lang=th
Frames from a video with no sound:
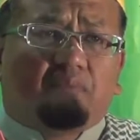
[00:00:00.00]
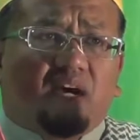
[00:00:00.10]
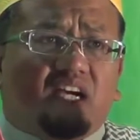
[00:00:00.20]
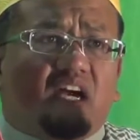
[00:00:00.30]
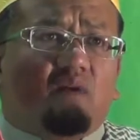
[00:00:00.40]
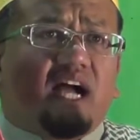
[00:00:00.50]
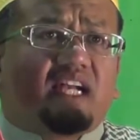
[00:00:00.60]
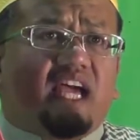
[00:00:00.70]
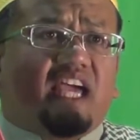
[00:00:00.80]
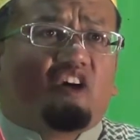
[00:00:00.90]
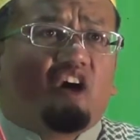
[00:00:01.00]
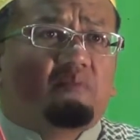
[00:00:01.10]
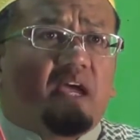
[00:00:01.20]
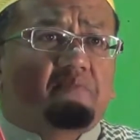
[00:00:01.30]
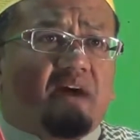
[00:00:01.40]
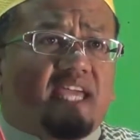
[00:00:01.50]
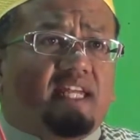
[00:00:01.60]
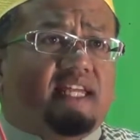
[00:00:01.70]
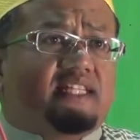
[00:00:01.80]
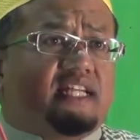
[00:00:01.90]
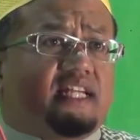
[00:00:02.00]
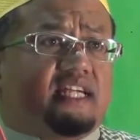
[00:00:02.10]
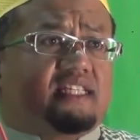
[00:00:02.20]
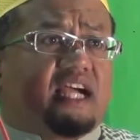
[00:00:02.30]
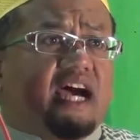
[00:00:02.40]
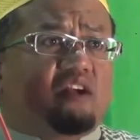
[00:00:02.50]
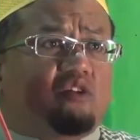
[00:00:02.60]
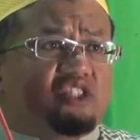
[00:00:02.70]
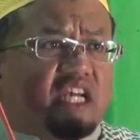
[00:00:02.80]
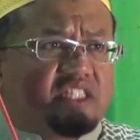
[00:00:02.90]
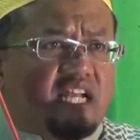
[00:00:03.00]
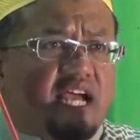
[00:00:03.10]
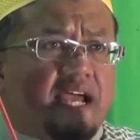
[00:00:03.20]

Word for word: เพิ่งระวังในของใหม่ๆในกิจการของศาสนา